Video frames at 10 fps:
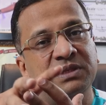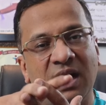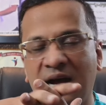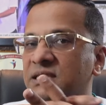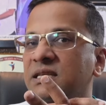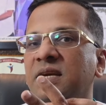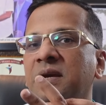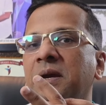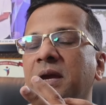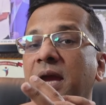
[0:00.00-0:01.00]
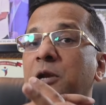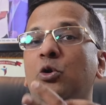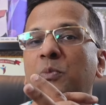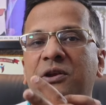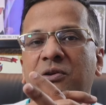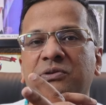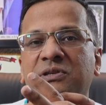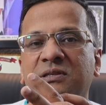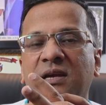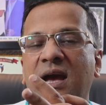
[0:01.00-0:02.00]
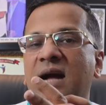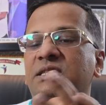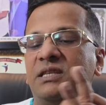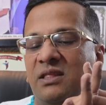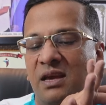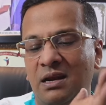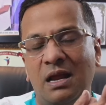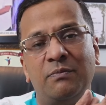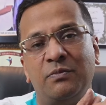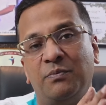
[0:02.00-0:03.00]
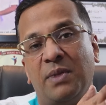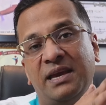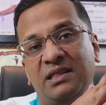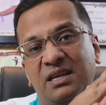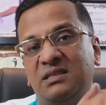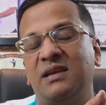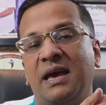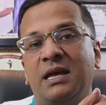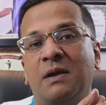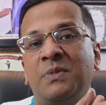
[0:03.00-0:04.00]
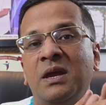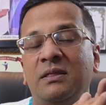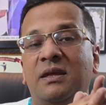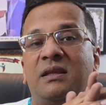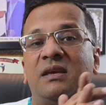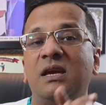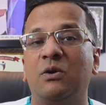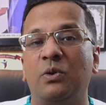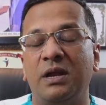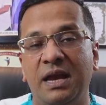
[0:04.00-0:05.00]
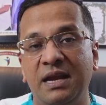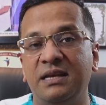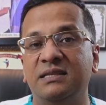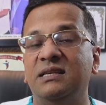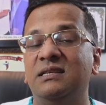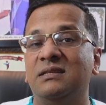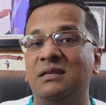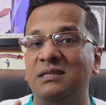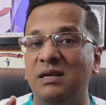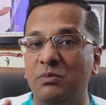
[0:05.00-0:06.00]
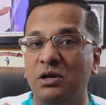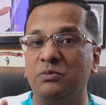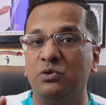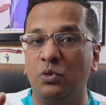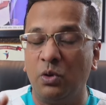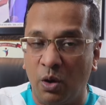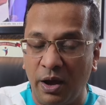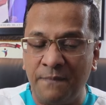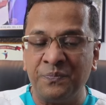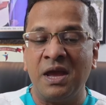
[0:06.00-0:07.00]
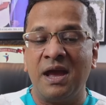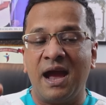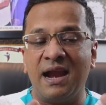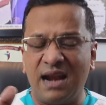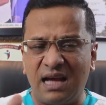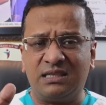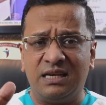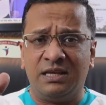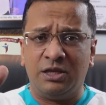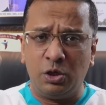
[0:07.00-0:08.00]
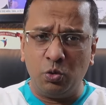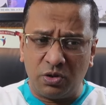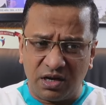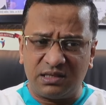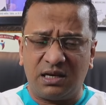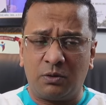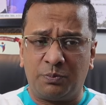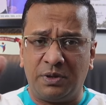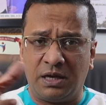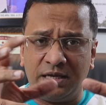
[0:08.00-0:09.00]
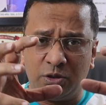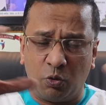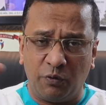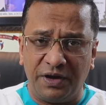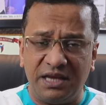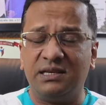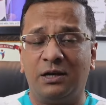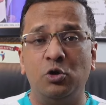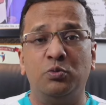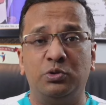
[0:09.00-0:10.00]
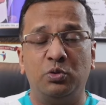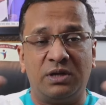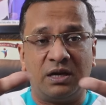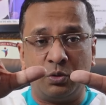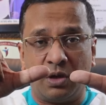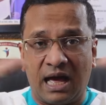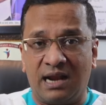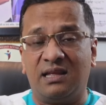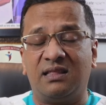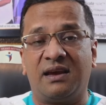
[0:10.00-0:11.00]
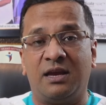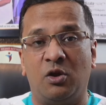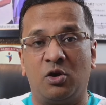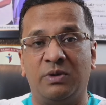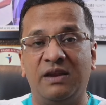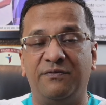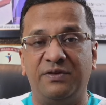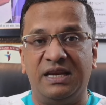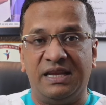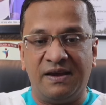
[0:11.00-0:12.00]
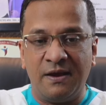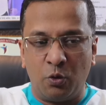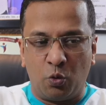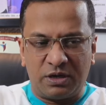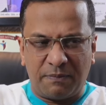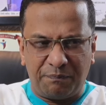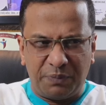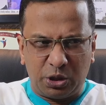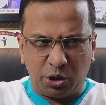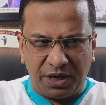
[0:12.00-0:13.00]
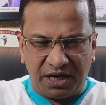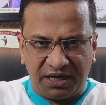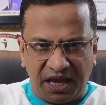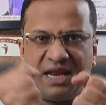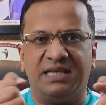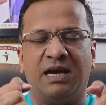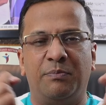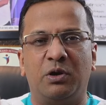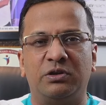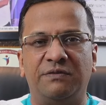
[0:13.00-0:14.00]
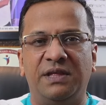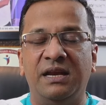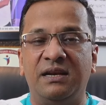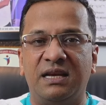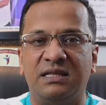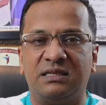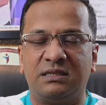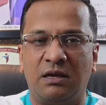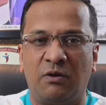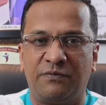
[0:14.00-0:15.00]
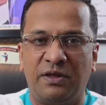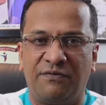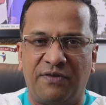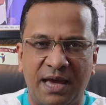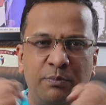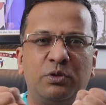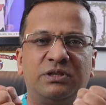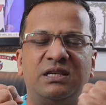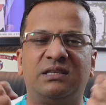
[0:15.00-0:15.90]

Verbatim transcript: আছে এন্ডোমেট্রিওসিসে আজকে দেখলাম বাই দিস ডায়াগ্রাম দ্যাট কী করে এই ডিজিজের সিমটমসগুলো হয় অ্যান্ড লাস্টলি দি ইউট্রাস আর এই যে ওভারিজ আর টিউবস দুটা আলাদা থাকে নর্মালি ফ্রিলি ওটা পিছনে টেনে যায় বিকজ অফ ইন্টেন্স অফ দি ফাইব্রোসিস